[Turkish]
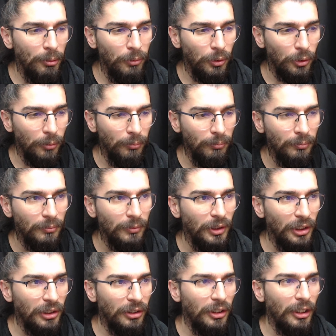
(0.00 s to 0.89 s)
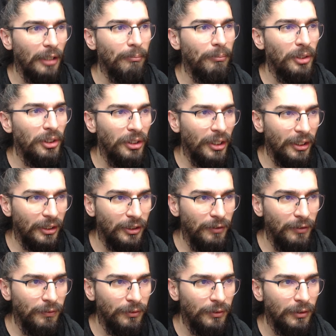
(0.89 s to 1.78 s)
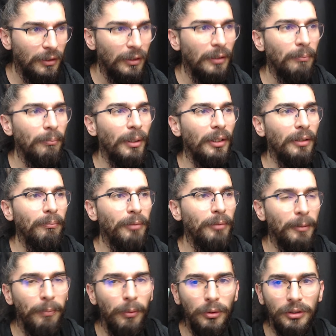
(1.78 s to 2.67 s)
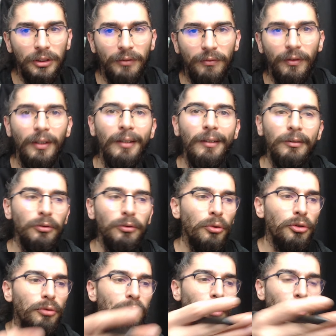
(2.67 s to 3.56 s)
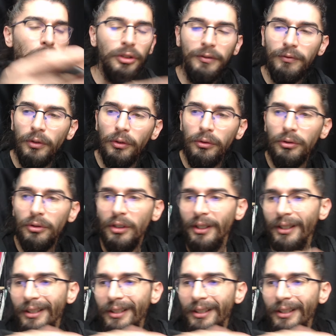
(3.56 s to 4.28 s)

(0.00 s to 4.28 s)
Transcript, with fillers: bilmiyorum. Gitti yani. Biri negatif. Bakın biri pozitif. Sonuç pozitif de olur.